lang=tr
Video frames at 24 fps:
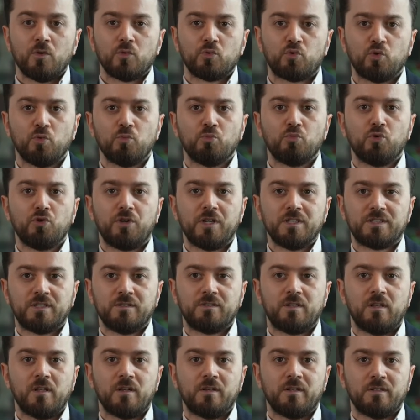Tüm bu
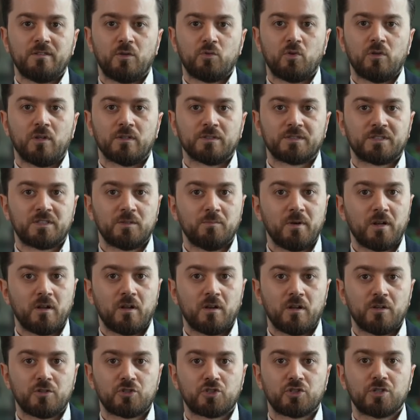kesintilere neden olan siber
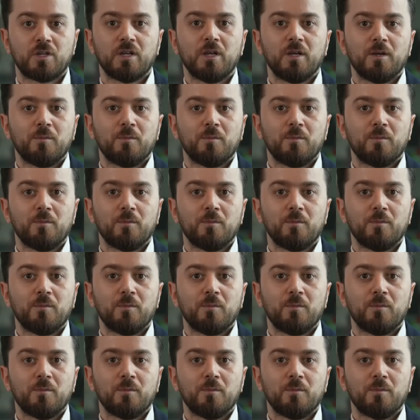araç